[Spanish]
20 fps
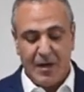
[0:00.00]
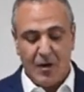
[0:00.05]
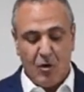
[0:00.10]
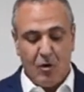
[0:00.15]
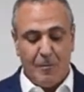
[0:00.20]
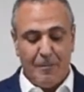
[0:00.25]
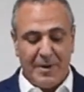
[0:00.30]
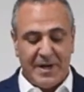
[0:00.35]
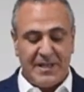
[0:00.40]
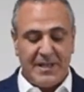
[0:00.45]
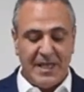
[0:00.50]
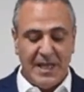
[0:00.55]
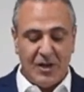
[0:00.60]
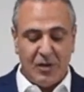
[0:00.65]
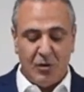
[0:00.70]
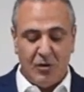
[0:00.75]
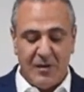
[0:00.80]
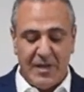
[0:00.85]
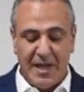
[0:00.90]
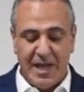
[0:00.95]

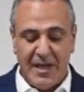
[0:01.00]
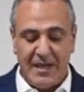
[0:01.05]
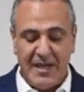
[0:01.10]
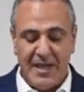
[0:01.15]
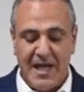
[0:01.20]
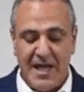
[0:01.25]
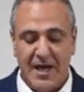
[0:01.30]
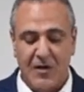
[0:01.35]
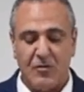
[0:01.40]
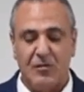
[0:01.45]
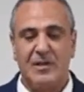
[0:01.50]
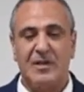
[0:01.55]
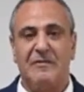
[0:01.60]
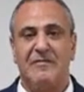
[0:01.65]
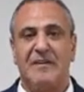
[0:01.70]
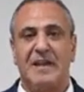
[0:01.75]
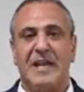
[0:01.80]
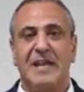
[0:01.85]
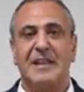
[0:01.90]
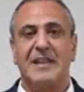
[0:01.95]
compartiendo día a día con
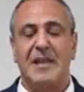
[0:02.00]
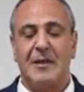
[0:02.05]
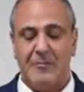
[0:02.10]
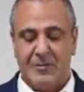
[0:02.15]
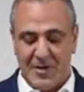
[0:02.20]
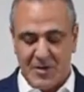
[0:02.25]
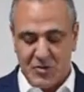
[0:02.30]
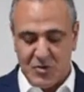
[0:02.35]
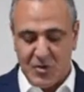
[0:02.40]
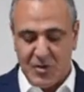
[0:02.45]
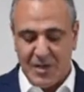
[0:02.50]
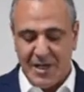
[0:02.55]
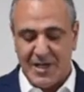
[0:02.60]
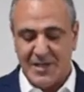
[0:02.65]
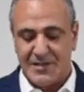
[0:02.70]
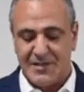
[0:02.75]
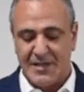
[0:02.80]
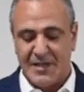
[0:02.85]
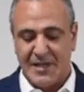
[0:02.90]
diferentes personas